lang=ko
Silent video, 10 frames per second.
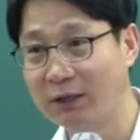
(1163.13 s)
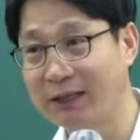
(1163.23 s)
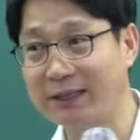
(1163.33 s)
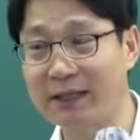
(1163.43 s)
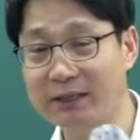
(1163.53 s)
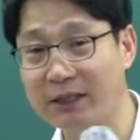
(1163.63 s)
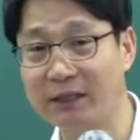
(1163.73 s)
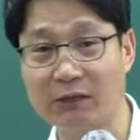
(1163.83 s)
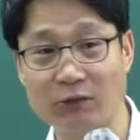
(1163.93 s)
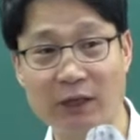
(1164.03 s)

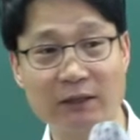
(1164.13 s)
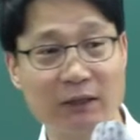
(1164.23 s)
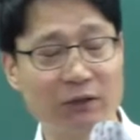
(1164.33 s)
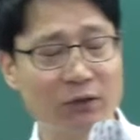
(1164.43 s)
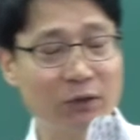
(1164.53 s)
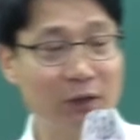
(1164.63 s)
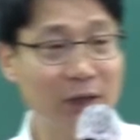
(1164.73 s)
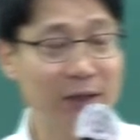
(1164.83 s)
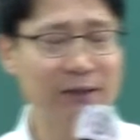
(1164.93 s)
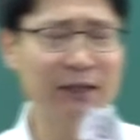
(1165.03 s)
재산세들하고 다르다는 거.
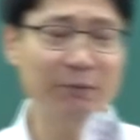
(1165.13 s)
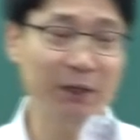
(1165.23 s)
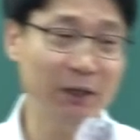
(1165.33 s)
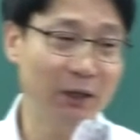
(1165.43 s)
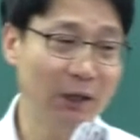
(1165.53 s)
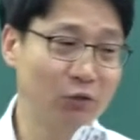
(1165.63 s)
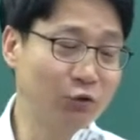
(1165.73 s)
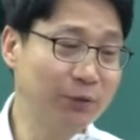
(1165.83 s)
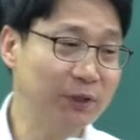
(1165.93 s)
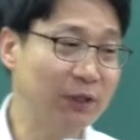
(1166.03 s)
그 다음에
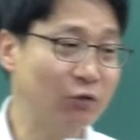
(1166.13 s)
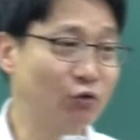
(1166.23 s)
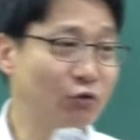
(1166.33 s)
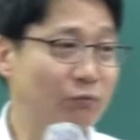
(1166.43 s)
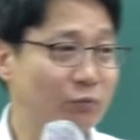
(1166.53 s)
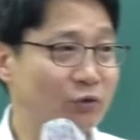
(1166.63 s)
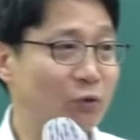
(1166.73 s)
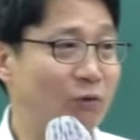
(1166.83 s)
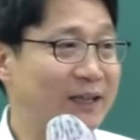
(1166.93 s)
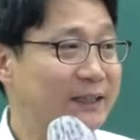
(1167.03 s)
주민세
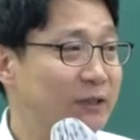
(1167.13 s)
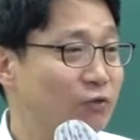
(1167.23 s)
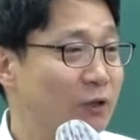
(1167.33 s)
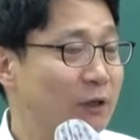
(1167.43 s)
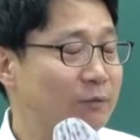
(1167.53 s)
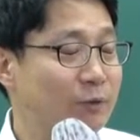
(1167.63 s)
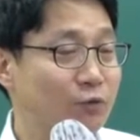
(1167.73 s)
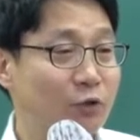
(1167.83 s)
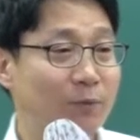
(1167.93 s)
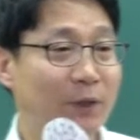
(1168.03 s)
균등분도 과세 기준일 납세음
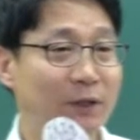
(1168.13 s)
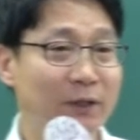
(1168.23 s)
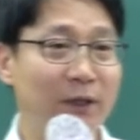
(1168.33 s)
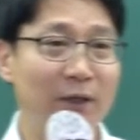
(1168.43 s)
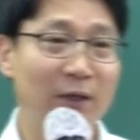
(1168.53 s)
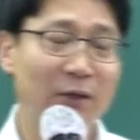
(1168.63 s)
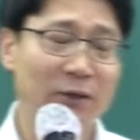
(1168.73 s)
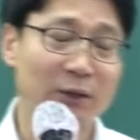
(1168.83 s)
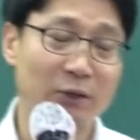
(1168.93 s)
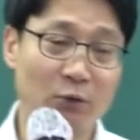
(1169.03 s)
성립하는데
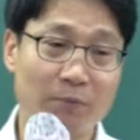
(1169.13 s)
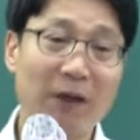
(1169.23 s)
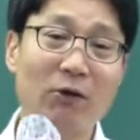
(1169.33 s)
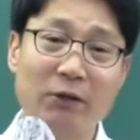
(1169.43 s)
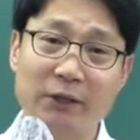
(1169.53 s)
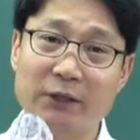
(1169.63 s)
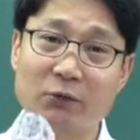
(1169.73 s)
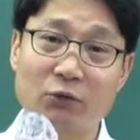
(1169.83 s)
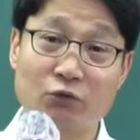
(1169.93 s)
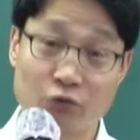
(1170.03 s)
예, 이거 8월
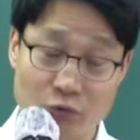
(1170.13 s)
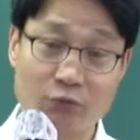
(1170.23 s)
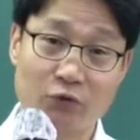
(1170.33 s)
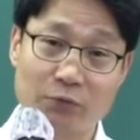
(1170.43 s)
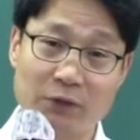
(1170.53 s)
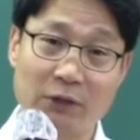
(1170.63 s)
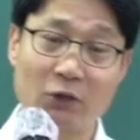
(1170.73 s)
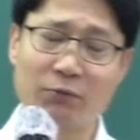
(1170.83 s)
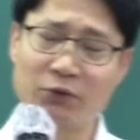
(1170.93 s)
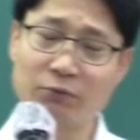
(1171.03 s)
1일이고 균등분 주민세.
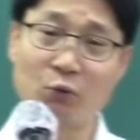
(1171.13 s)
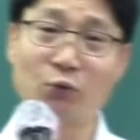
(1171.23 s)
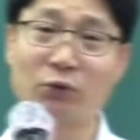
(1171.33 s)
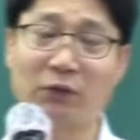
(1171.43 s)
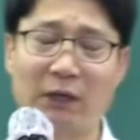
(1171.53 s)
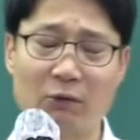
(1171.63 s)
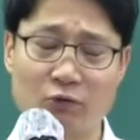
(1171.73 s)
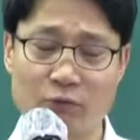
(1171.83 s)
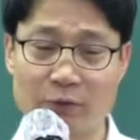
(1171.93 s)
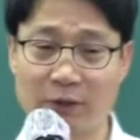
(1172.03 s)
여러분 집으로 거기서 날라오는
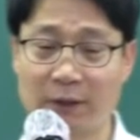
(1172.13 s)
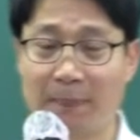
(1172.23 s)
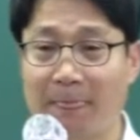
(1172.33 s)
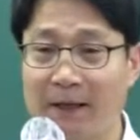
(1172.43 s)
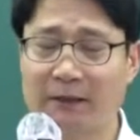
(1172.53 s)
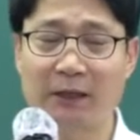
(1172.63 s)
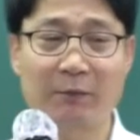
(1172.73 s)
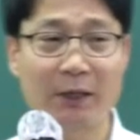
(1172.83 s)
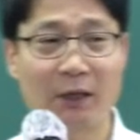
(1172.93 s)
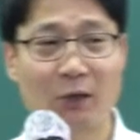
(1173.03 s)
주민세. 그
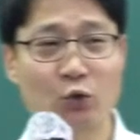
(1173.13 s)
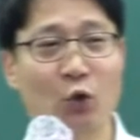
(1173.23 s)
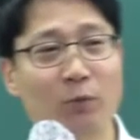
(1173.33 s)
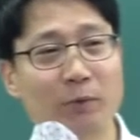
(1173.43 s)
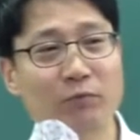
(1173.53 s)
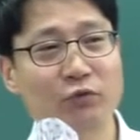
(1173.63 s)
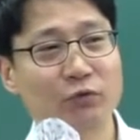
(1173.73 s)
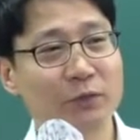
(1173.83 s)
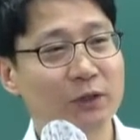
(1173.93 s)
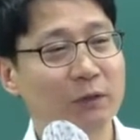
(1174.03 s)
다음에 종업원분
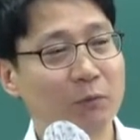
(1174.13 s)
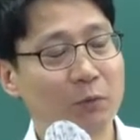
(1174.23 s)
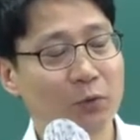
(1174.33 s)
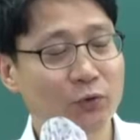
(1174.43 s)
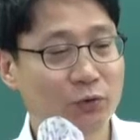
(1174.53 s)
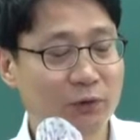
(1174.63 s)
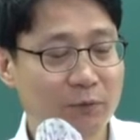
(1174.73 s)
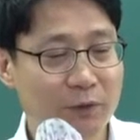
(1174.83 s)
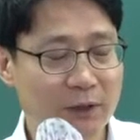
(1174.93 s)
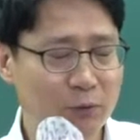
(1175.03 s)
주민세는 뭐 모르셔도
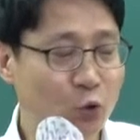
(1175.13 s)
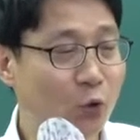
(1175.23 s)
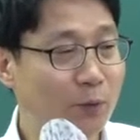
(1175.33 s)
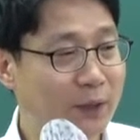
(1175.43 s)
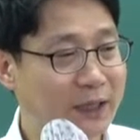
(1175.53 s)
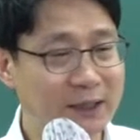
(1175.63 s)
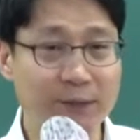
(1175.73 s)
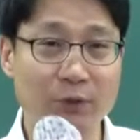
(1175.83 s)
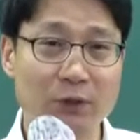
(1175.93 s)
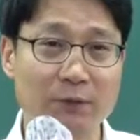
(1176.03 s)
됩니다. 종업원에게
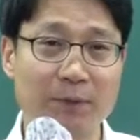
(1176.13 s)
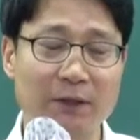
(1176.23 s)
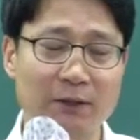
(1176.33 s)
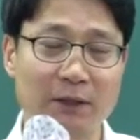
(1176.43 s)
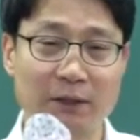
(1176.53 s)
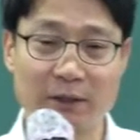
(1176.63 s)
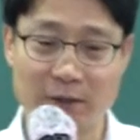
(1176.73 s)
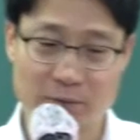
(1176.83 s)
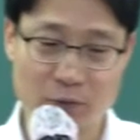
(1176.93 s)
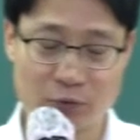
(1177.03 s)
급여 지급하는 때인데
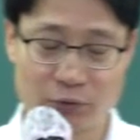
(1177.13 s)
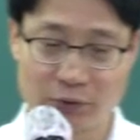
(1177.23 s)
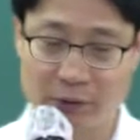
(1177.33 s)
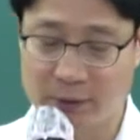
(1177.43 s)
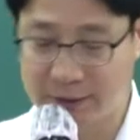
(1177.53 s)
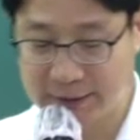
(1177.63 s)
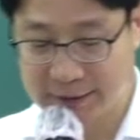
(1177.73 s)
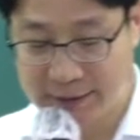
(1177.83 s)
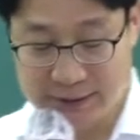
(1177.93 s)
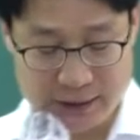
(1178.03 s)
모르셔도 되고.
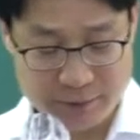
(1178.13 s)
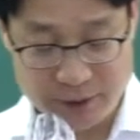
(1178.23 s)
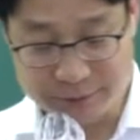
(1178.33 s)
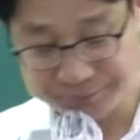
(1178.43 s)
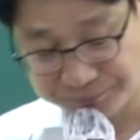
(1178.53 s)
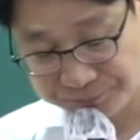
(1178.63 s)
그 다음에 다음에